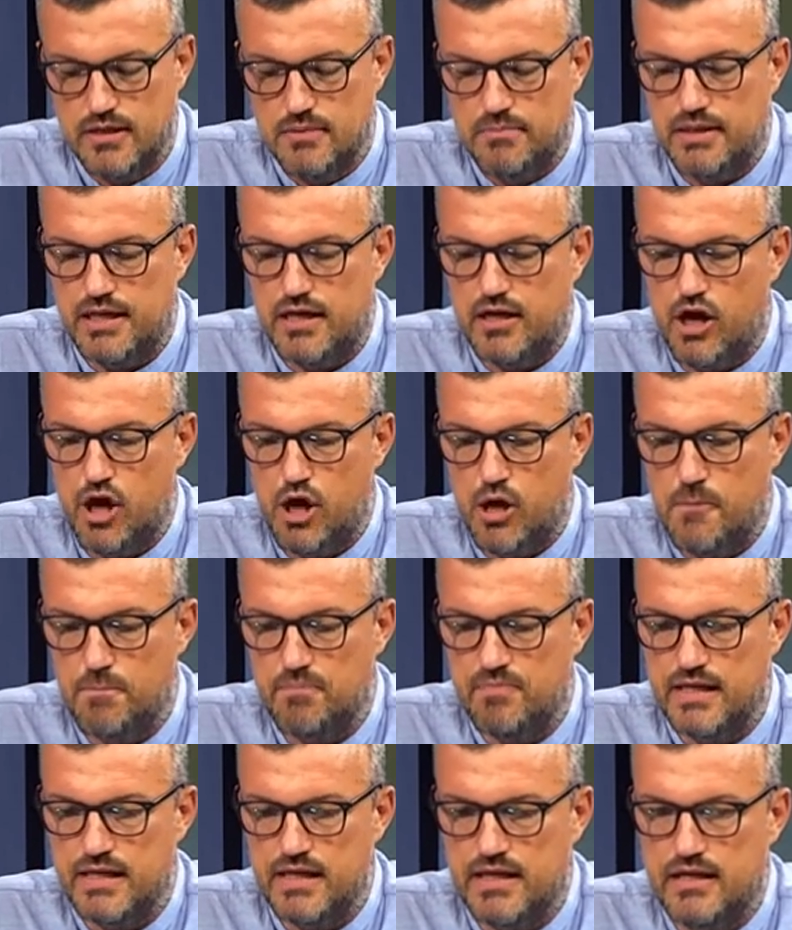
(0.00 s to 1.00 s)

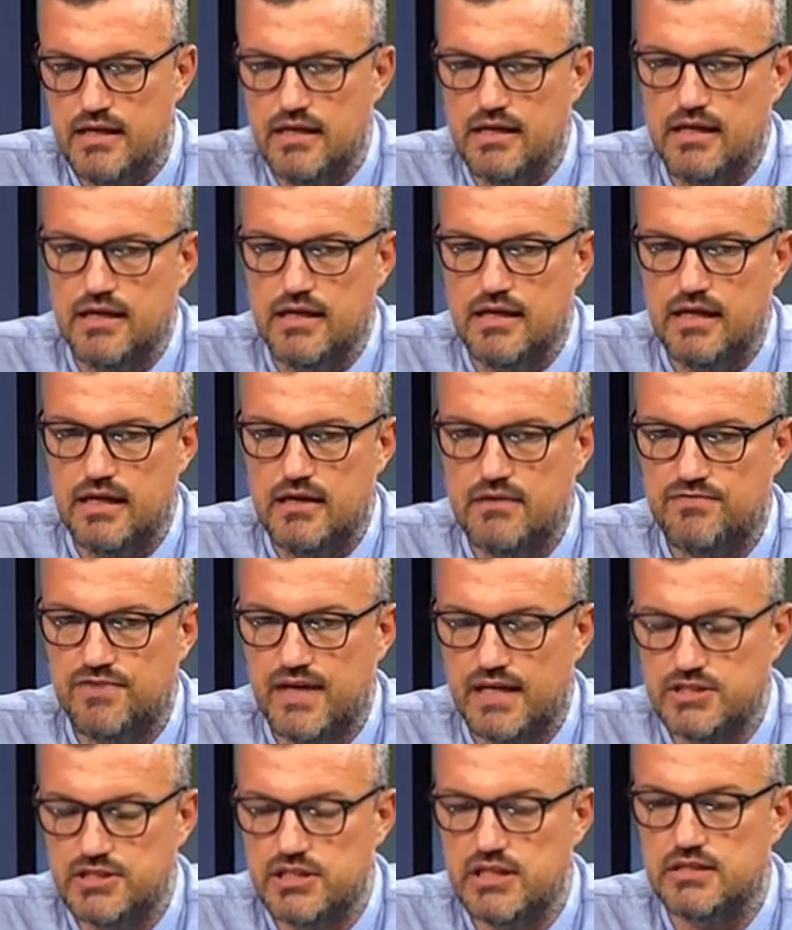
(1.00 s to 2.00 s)
però eh, è
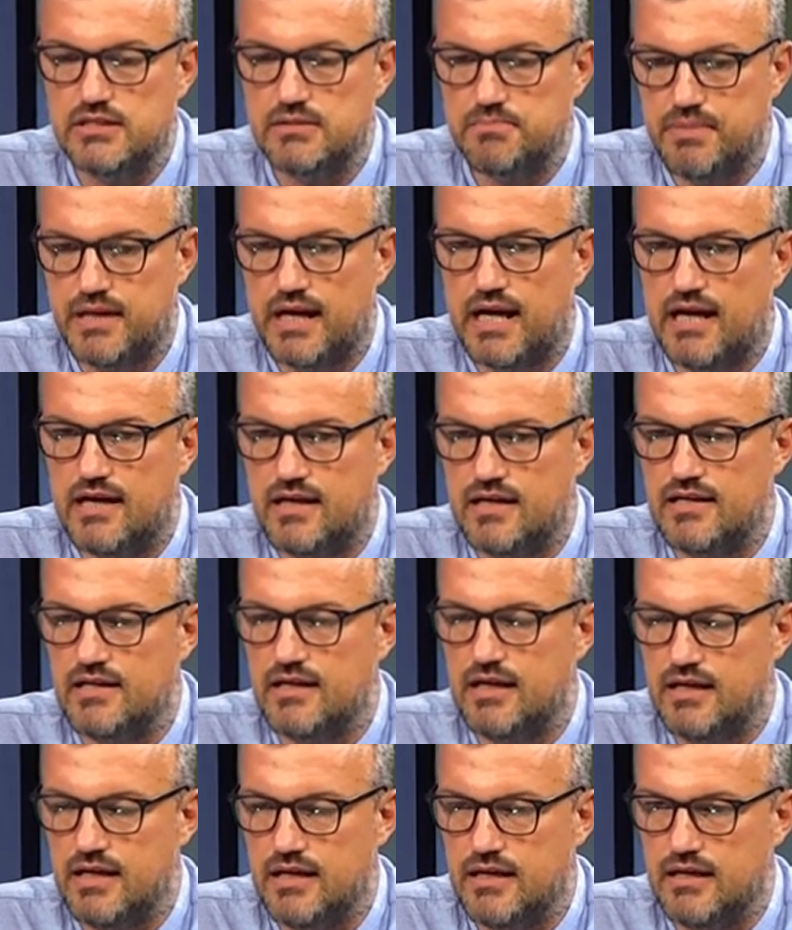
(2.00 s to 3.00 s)
facile di
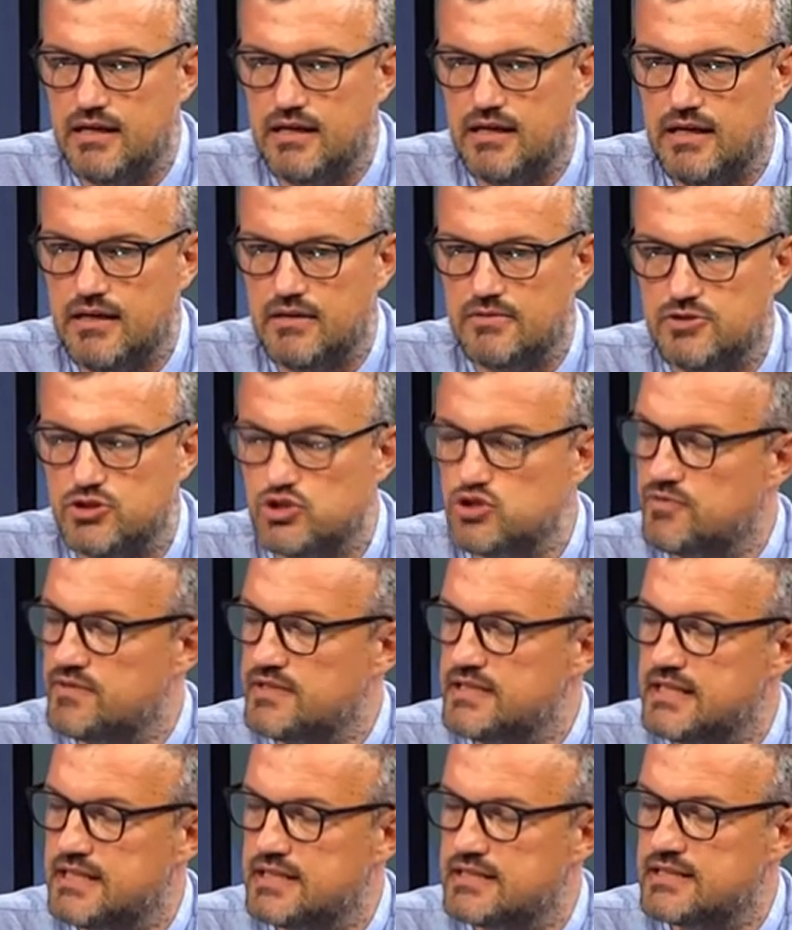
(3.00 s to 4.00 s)
parlare eh, di
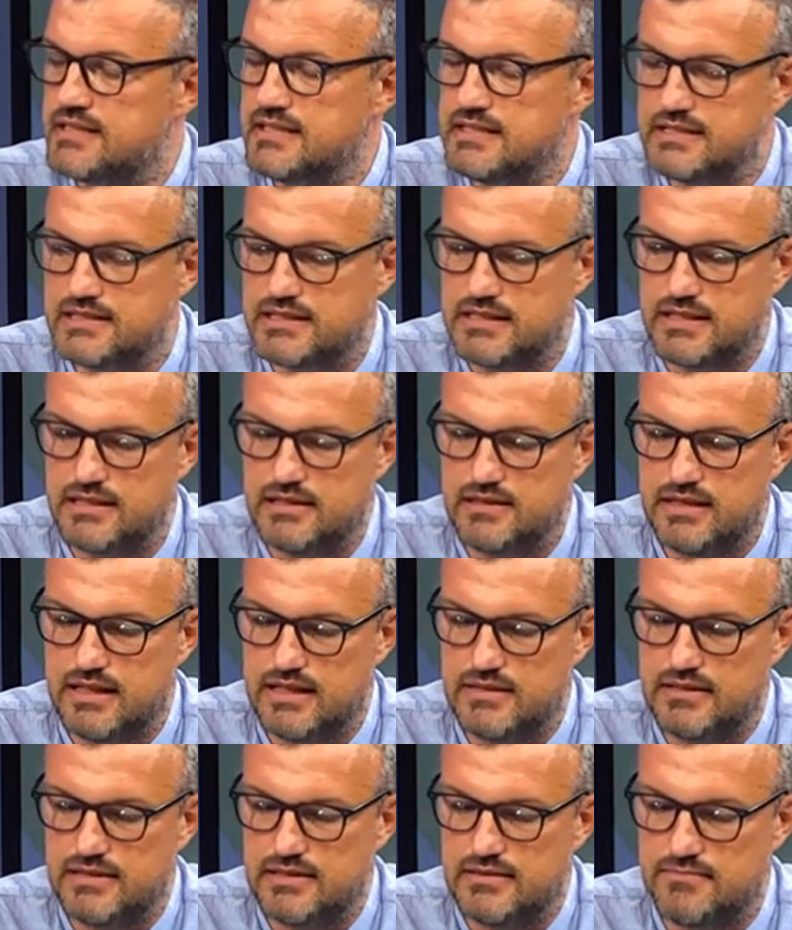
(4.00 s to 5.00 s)
giovani artisti,
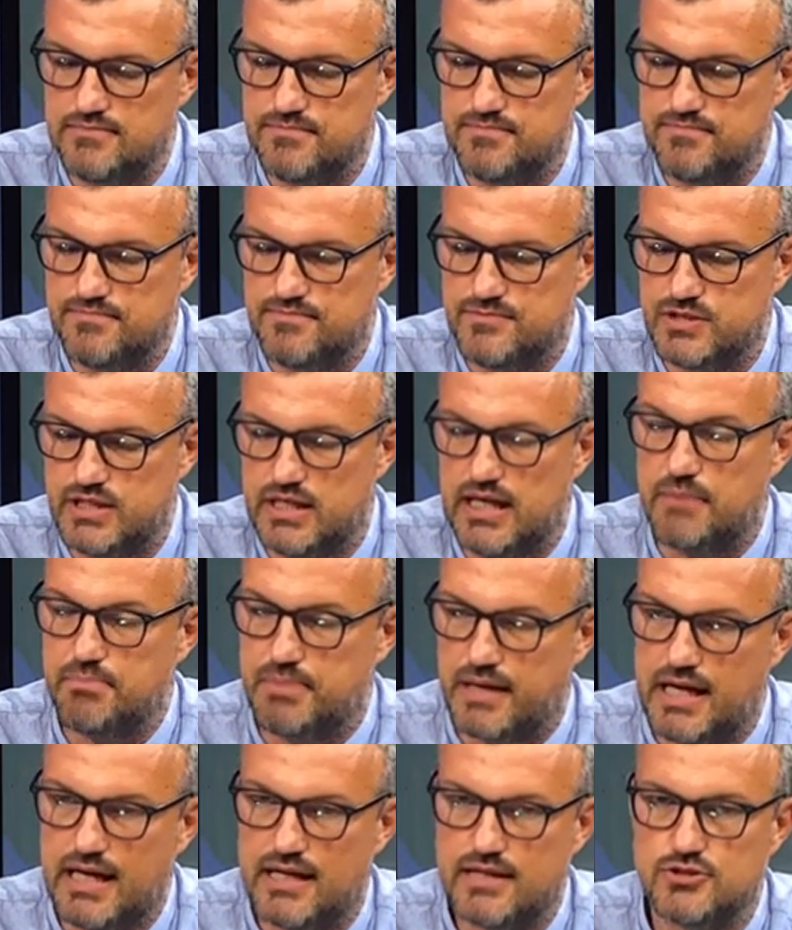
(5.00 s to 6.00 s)
ehm, cioè a
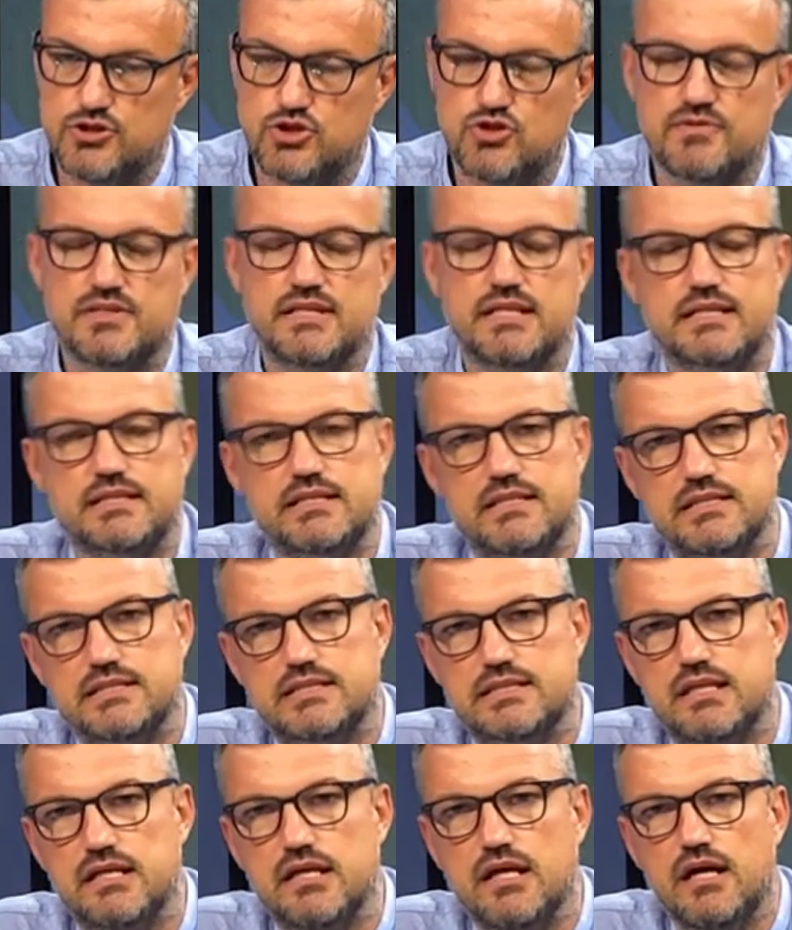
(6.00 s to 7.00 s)
parlare di giovani
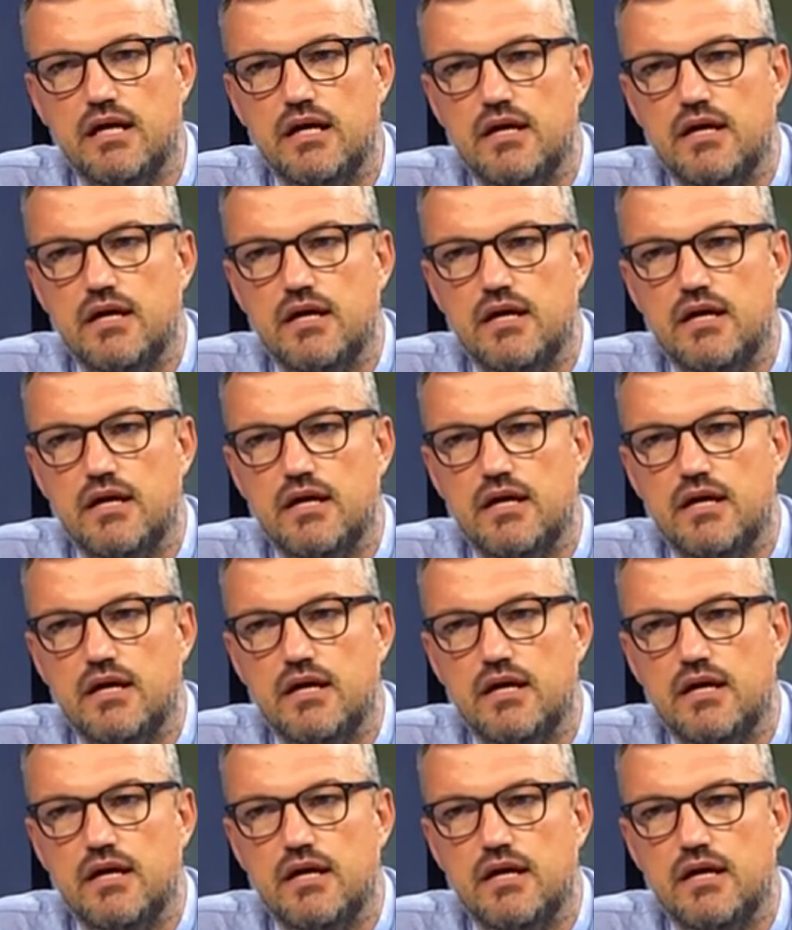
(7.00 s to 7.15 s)
artisti,